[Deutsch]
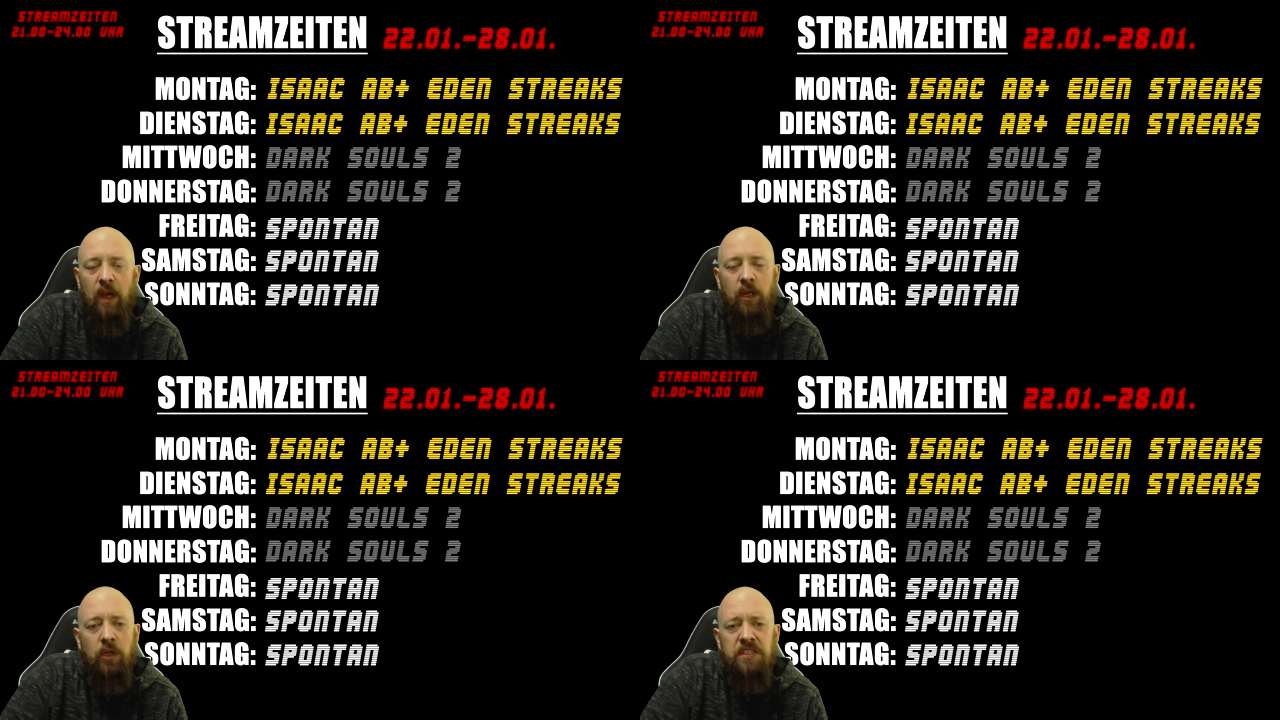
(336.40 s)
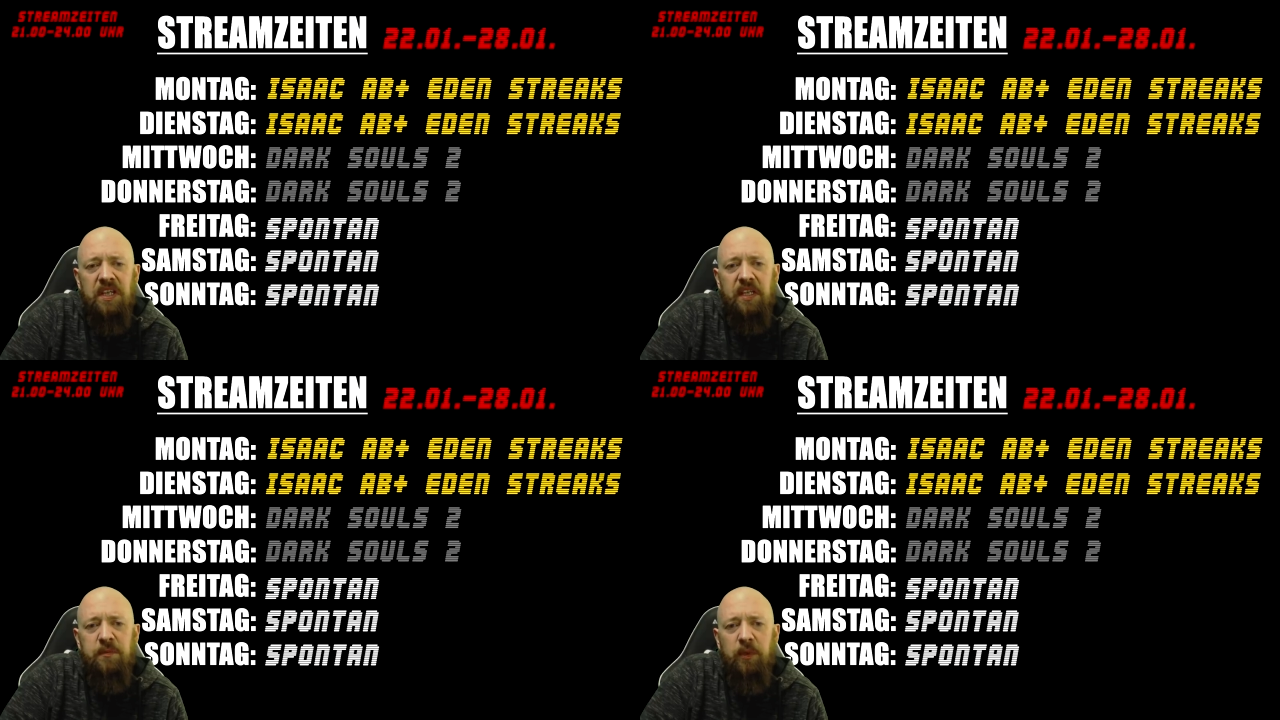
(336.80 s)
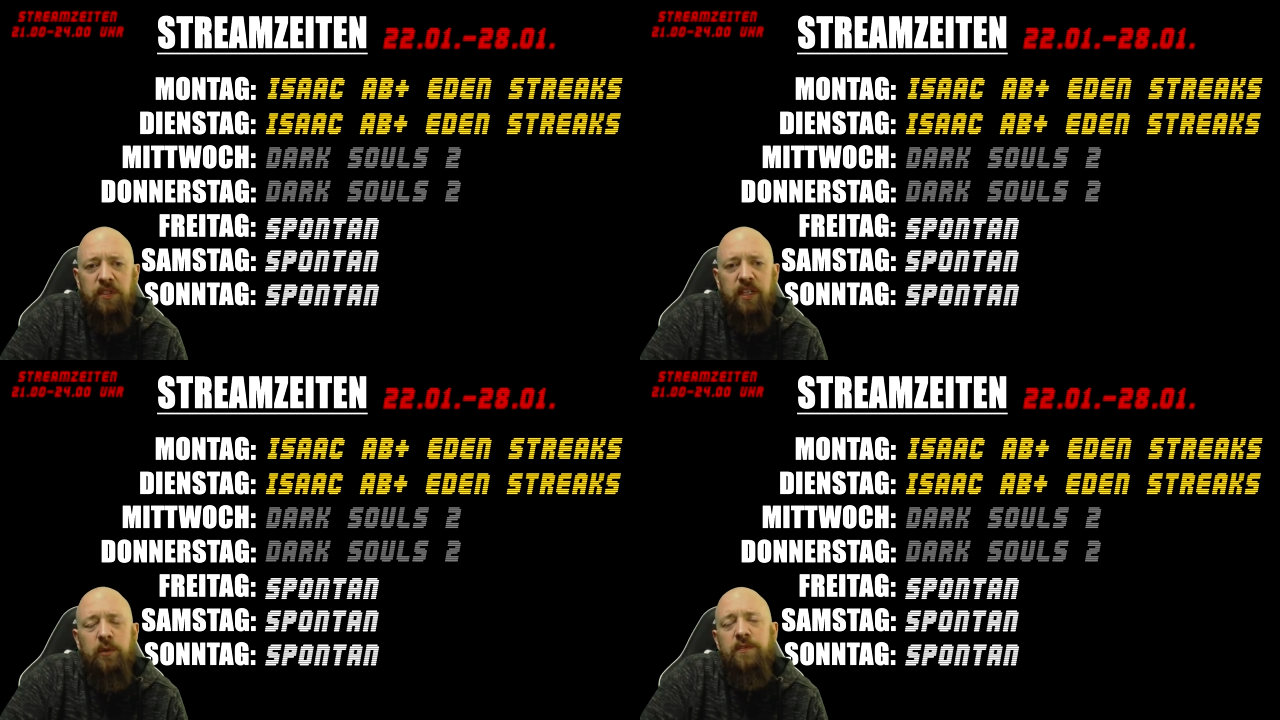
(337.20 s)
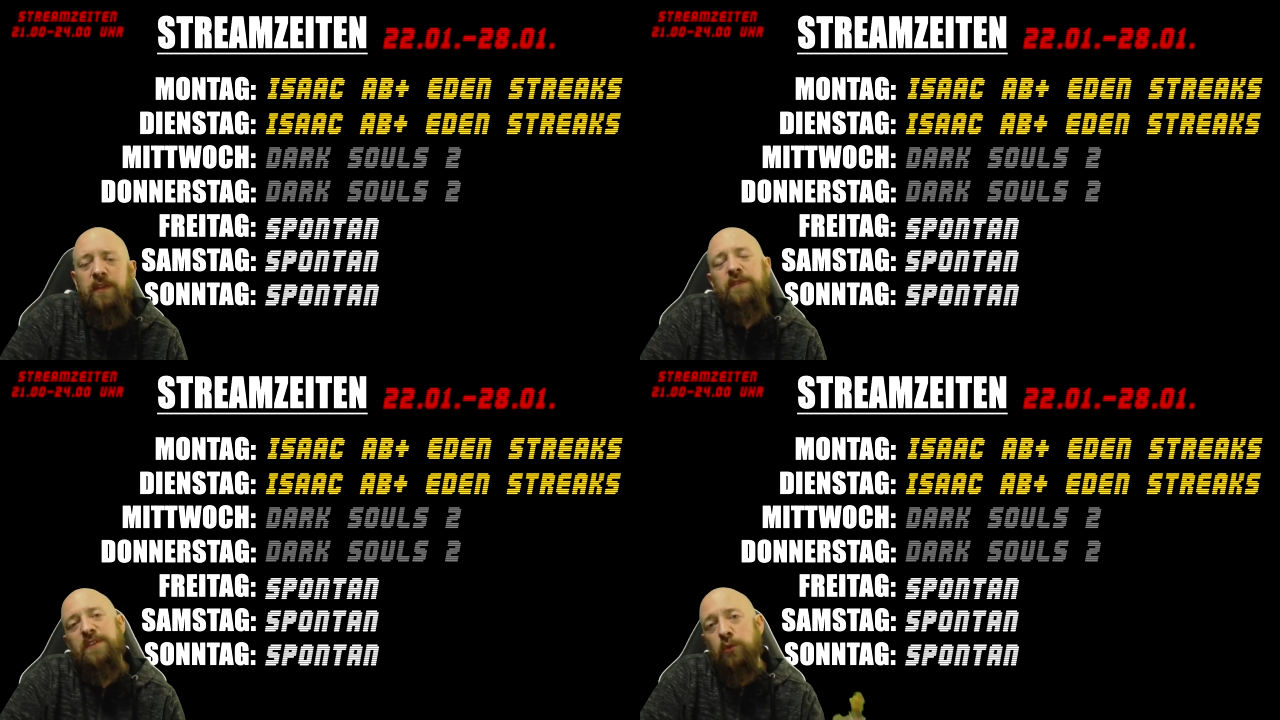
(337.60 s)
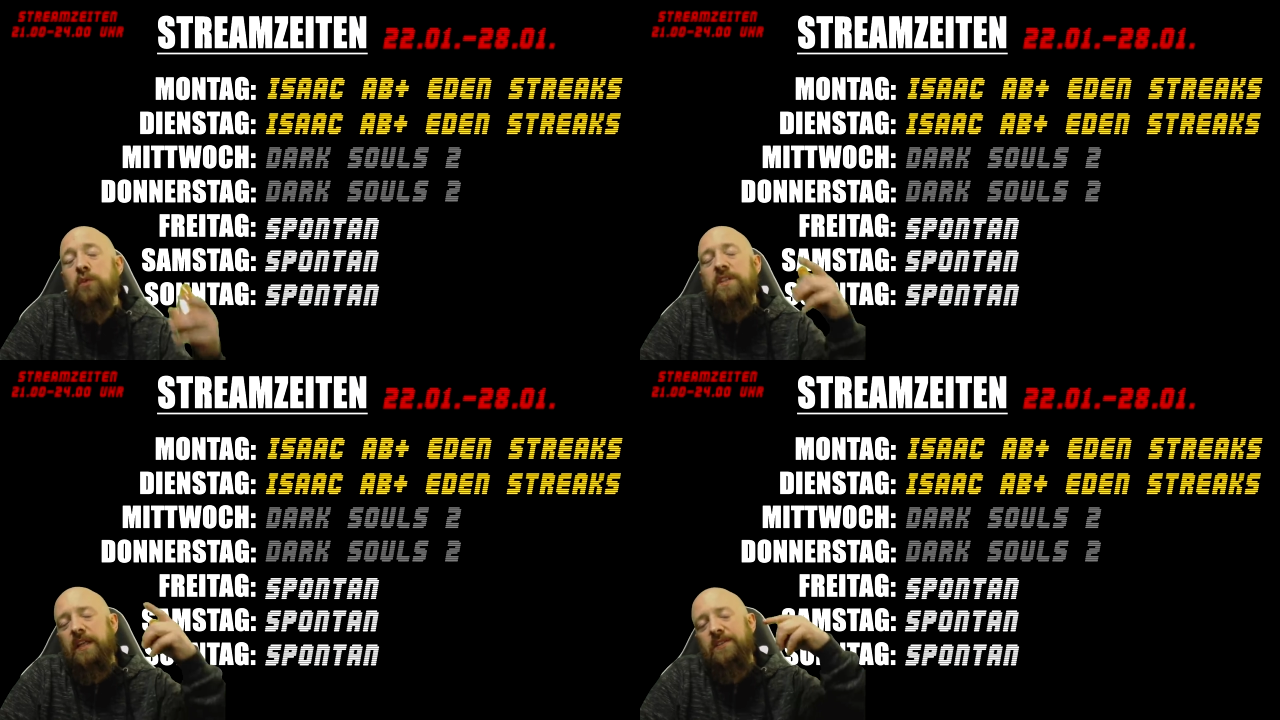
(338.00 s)
könnte ich eigentlich mal, ich glaube, ich, ich versuche
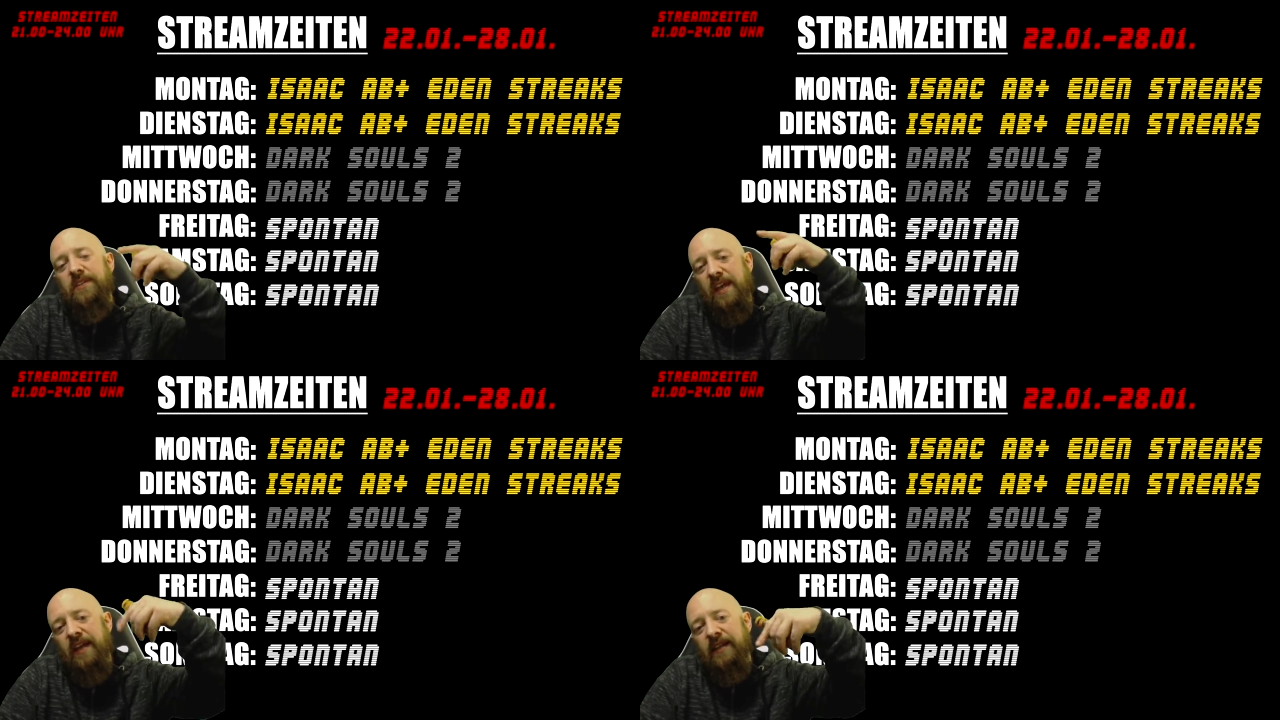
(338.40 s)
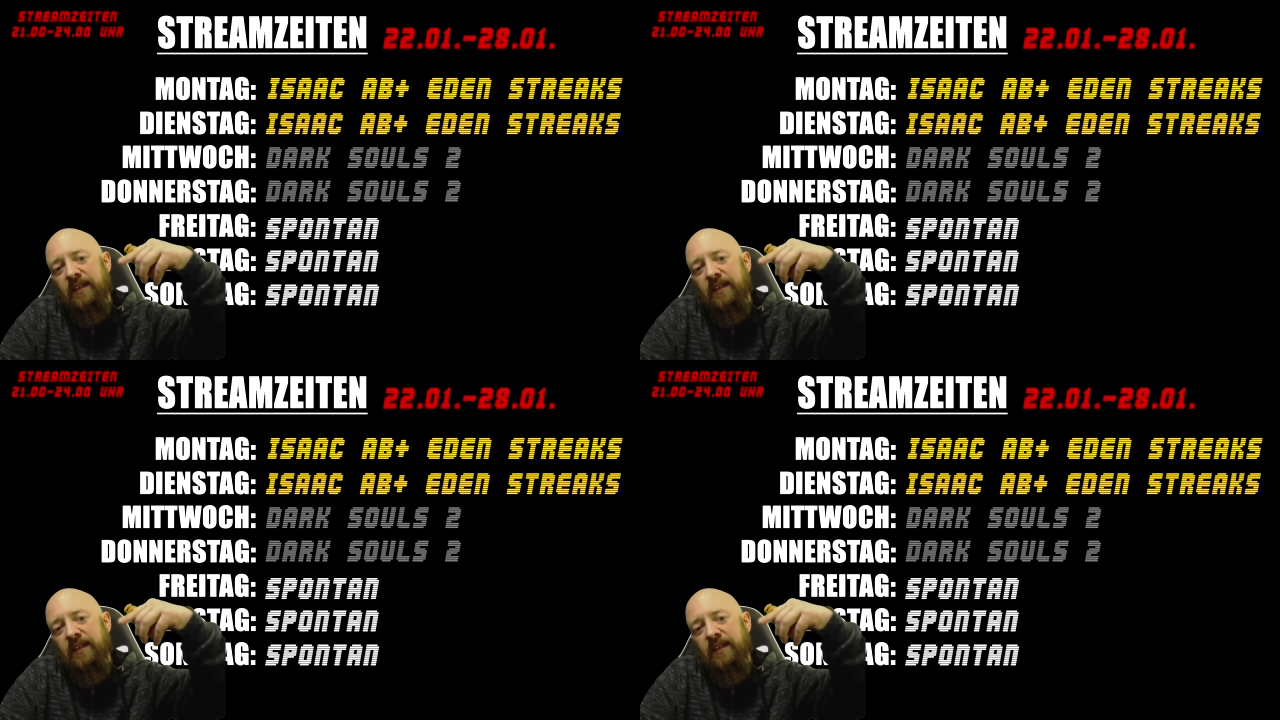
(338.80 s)
es dran zu denken,